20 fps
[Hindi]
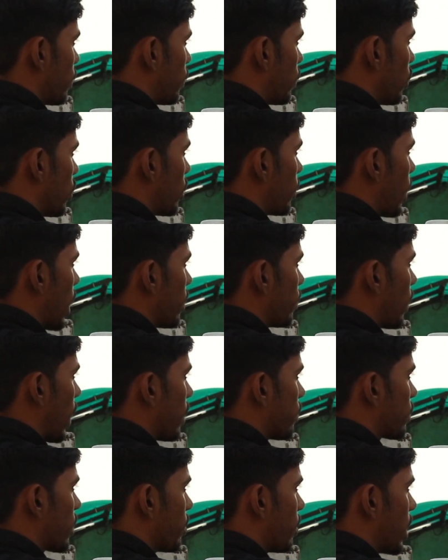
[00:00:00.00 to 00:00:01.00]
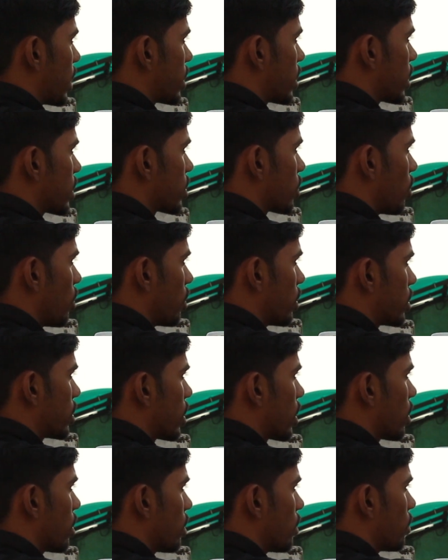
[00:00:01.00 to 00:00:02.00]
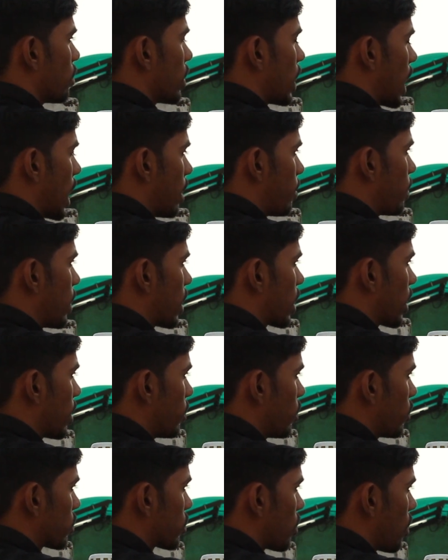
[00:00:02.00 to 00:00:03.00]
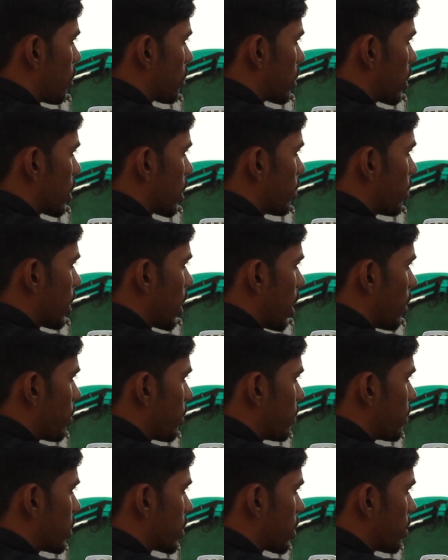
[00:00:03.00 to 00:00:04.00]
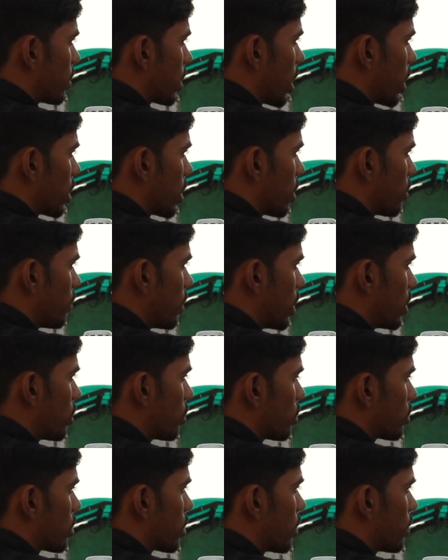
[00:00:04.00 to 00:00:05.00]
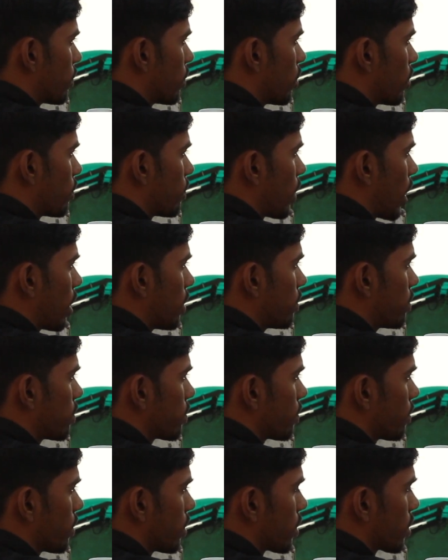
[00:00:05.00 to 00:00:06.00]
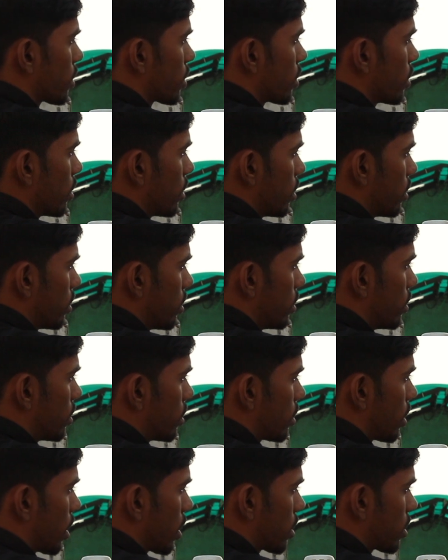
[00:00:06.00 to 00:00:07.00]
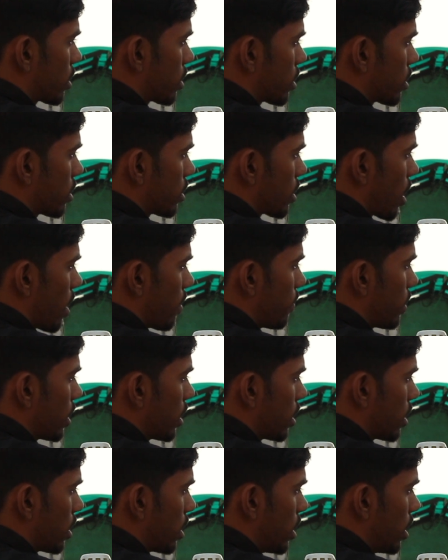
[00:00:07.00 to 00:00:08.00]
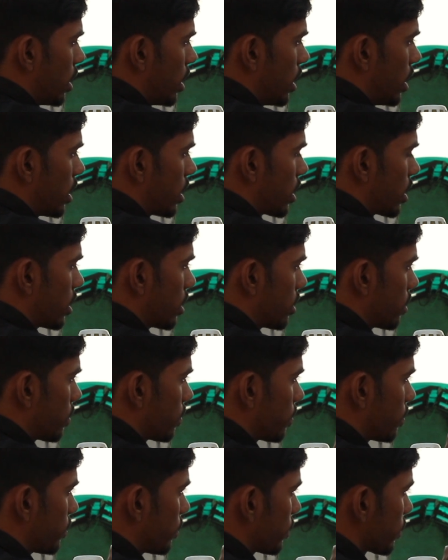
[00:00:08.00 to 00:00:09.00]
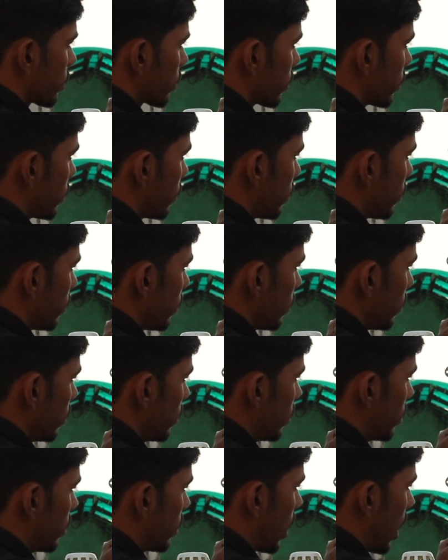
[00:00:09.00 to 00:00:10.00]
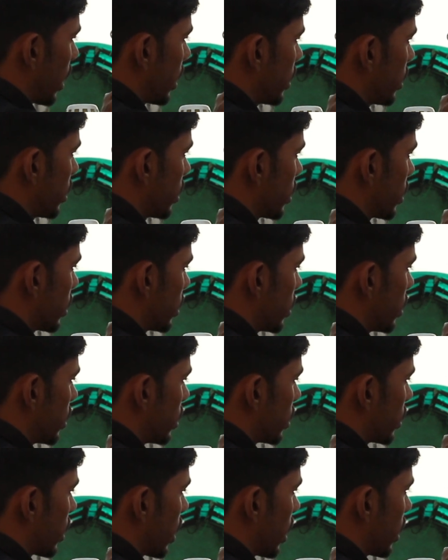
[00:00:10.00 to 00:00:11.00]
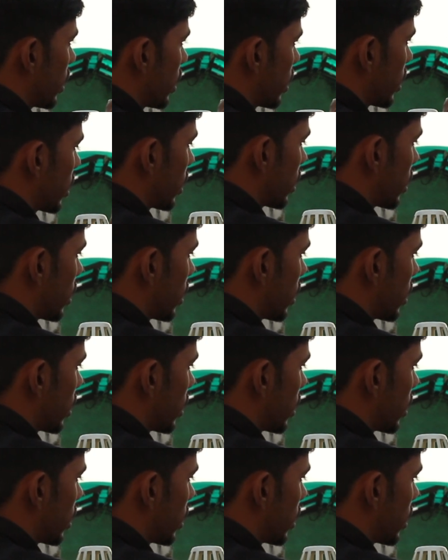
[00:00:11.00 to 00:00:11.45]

फोर बाई फाइव की मैट्रिक्स और इसी के हेल्प लेके हम लोग सॉल्व करेंगे मैं यहाँ पे फिर से बना दे रहा हूँ वन टू थ्री फोर फाइव सिक्स सेवन एट नाइन टेन